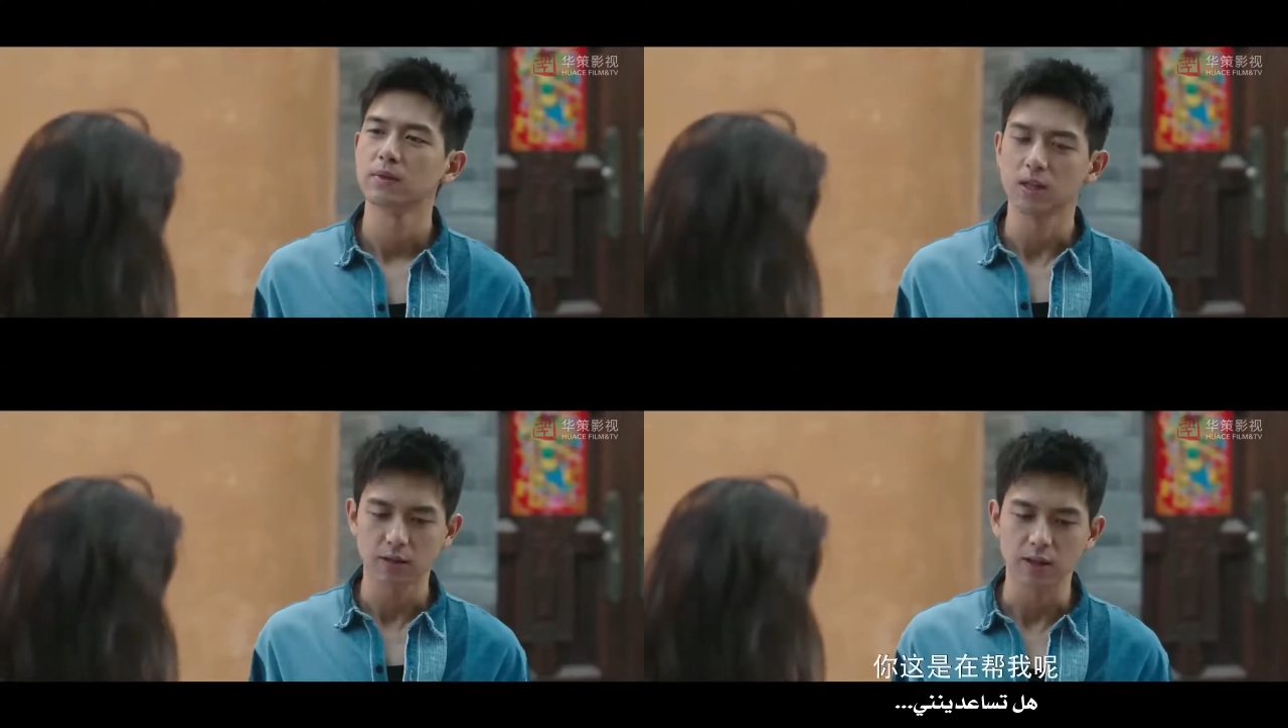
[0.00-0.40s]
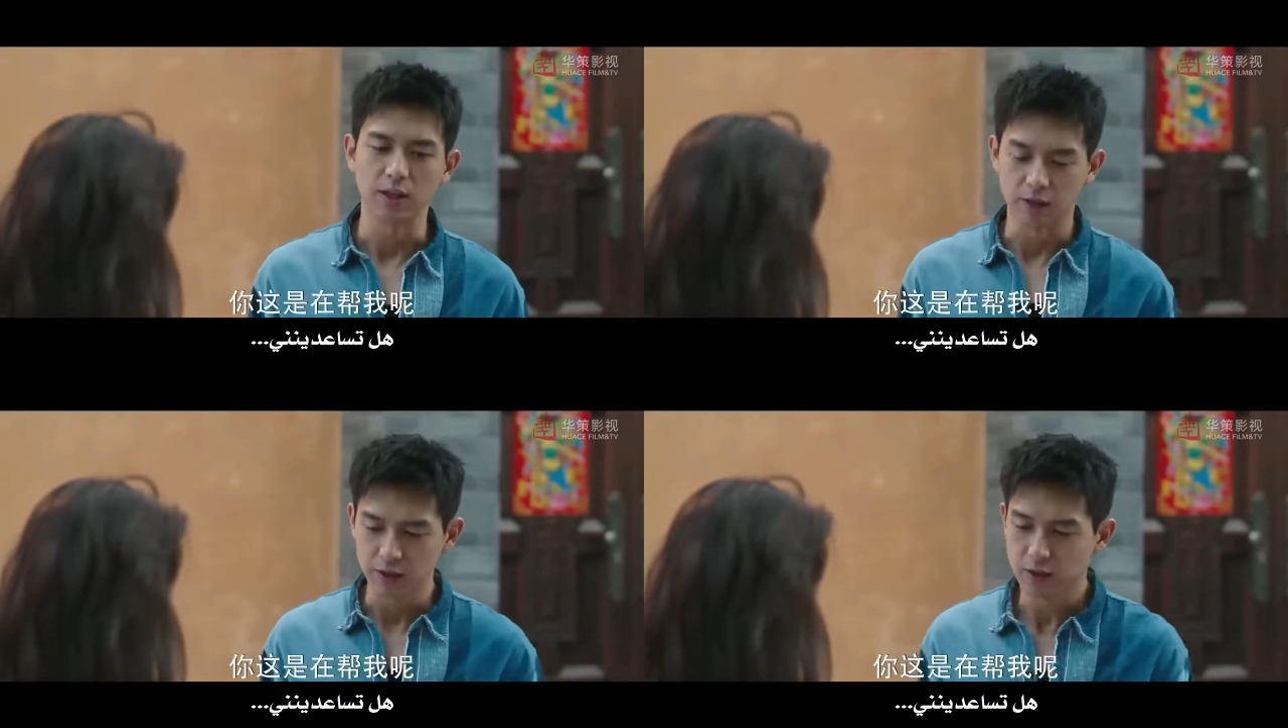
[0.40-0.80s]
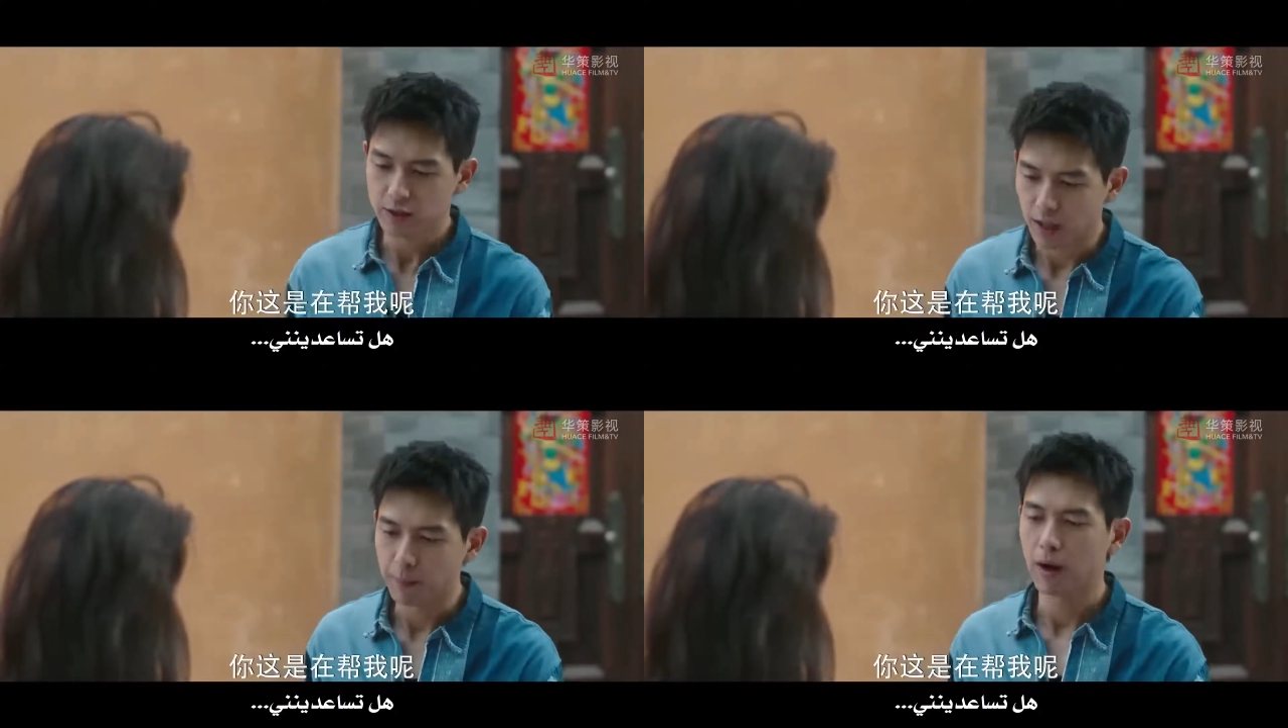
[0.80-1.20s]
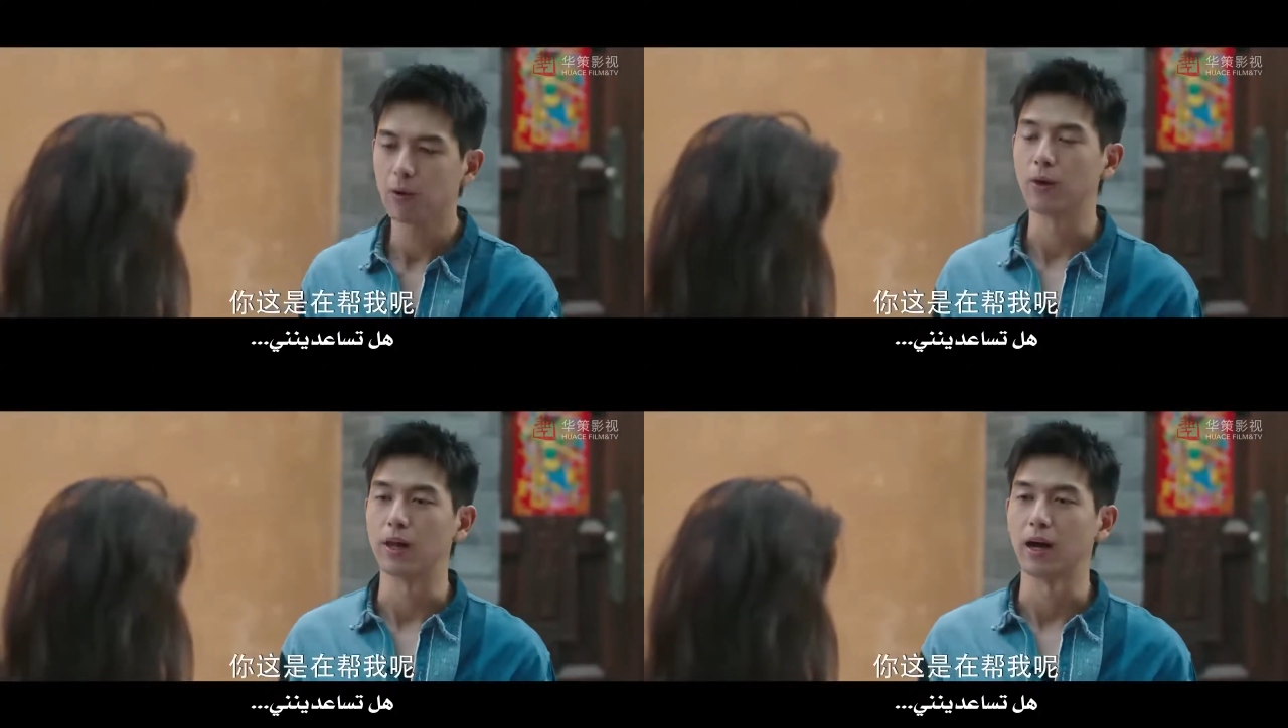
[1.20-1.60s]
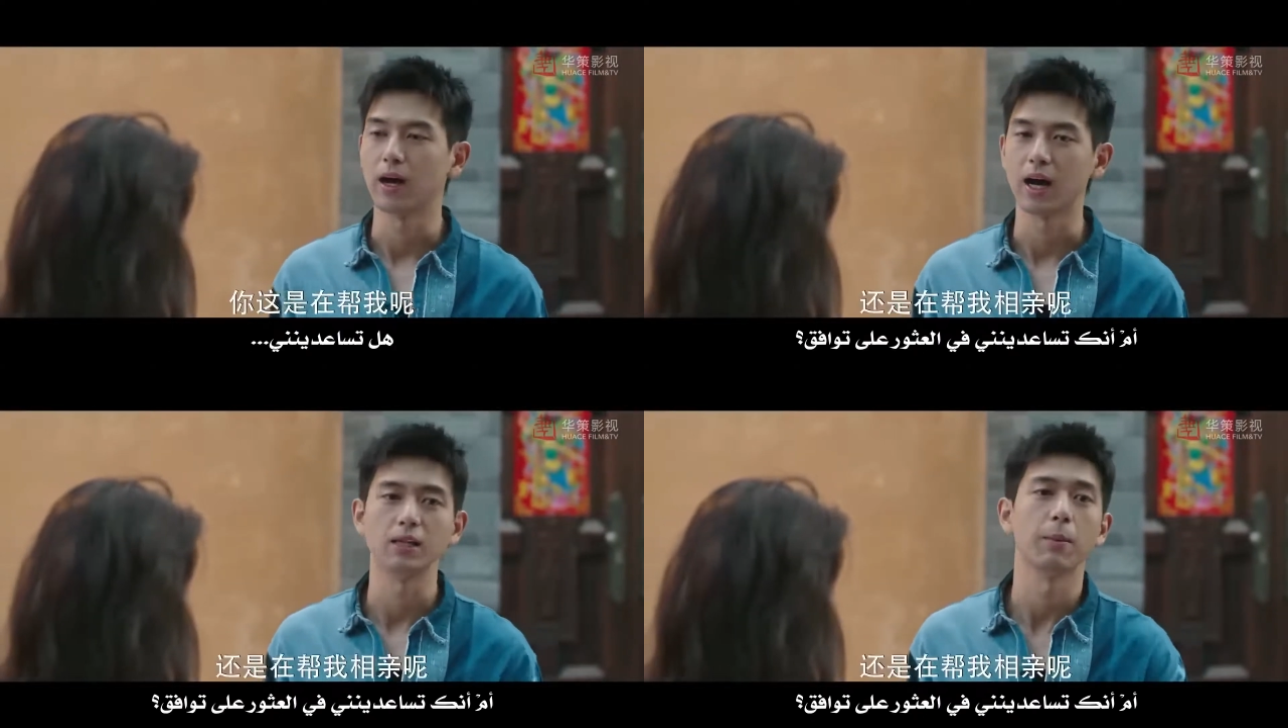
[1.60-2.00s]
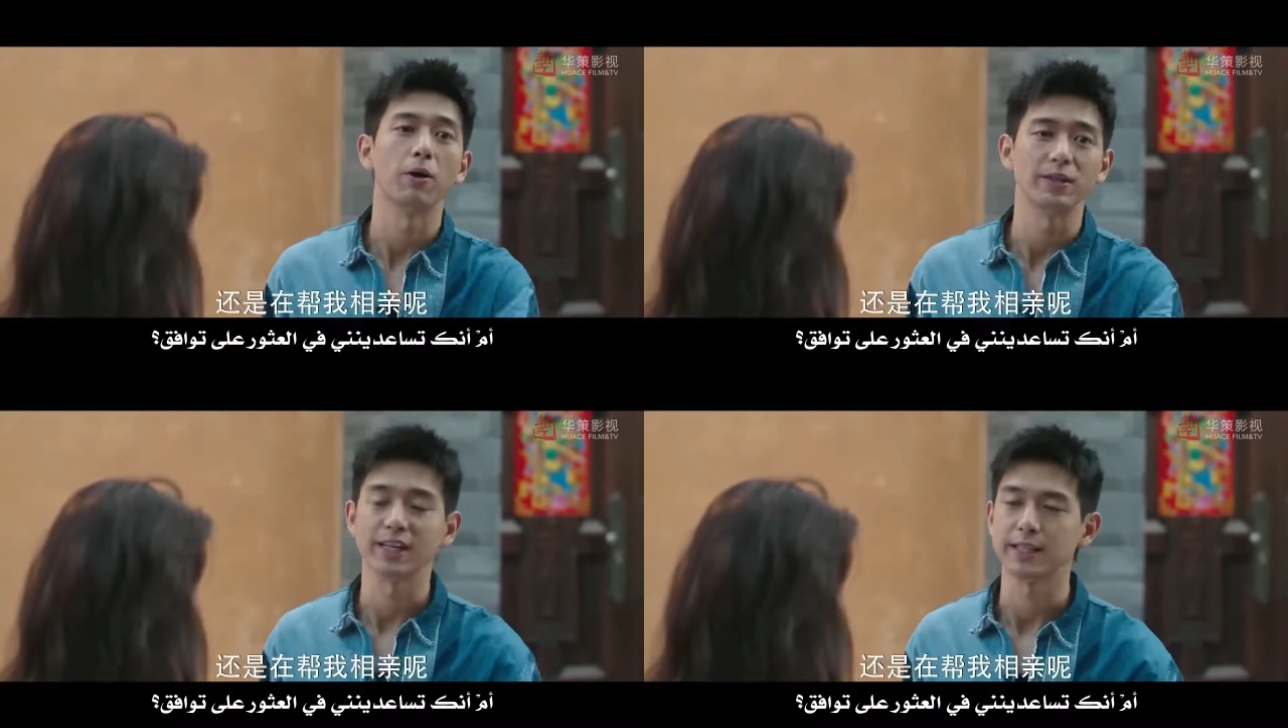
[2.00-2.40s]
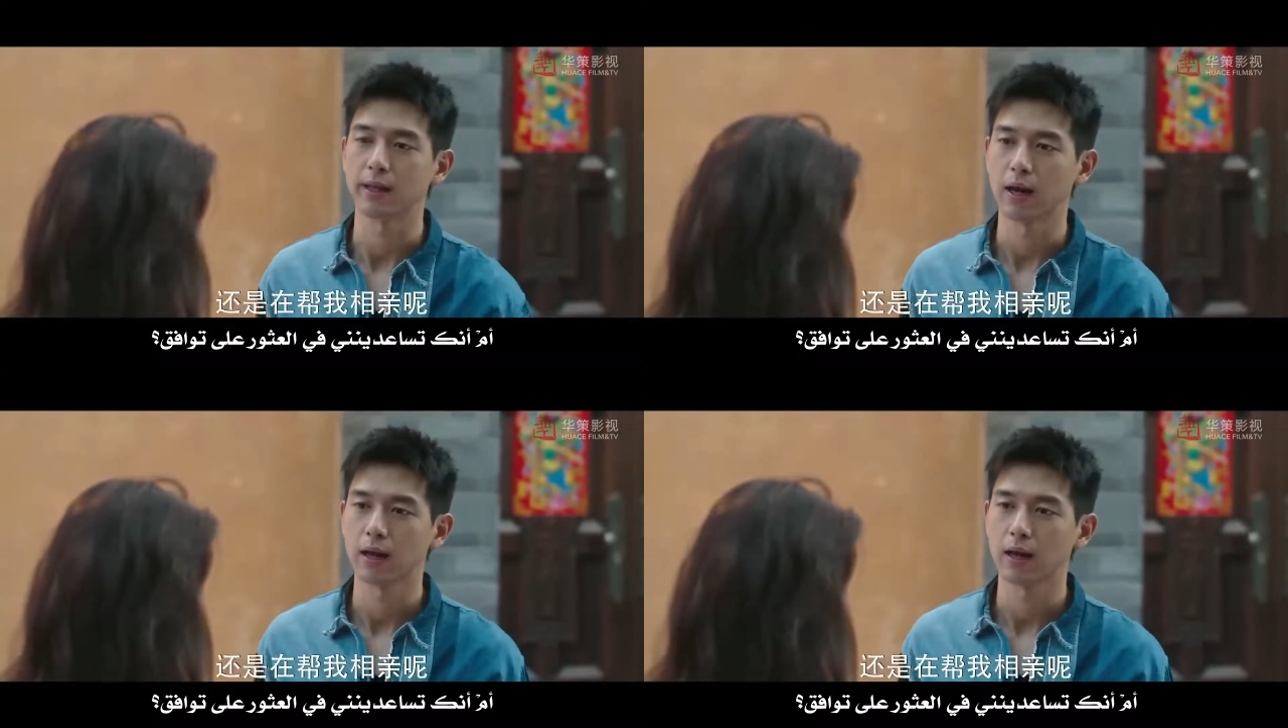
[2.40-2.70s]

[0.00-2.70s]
你这是在帮我呢，还是在帮我相亲呢？